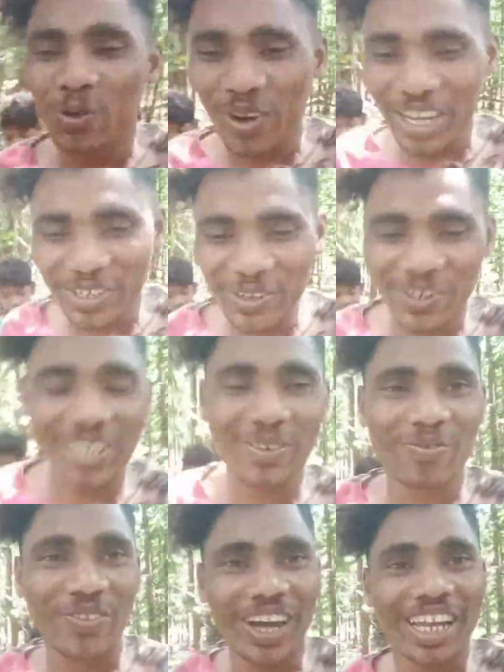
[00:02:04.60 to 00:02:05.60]
ओ माई गॉड यार
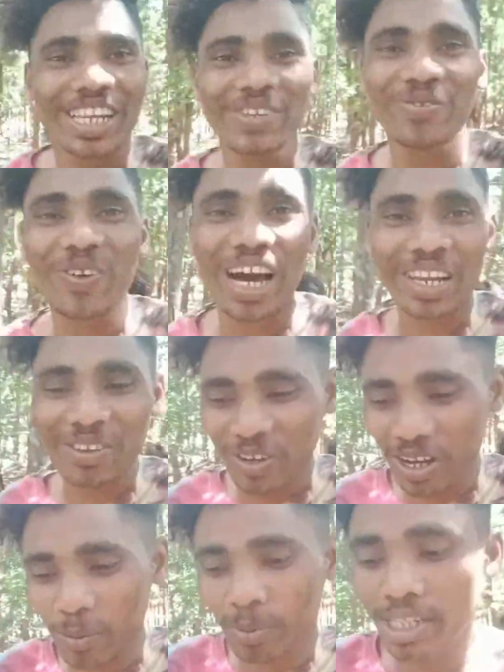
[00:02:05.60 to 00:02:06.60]
पहली बार
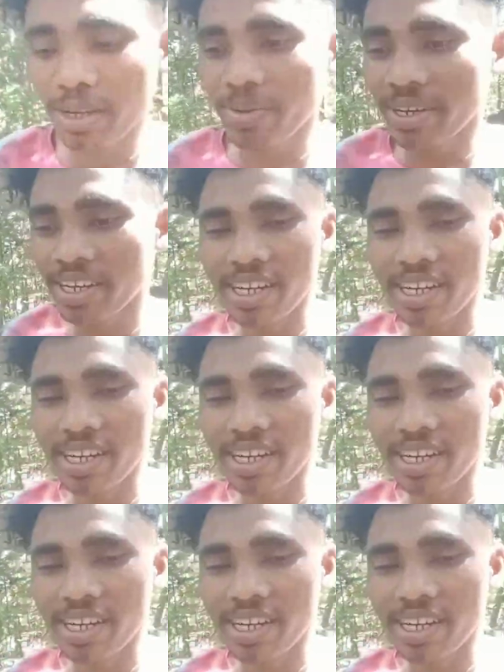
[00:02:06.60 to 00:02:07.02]
मतलब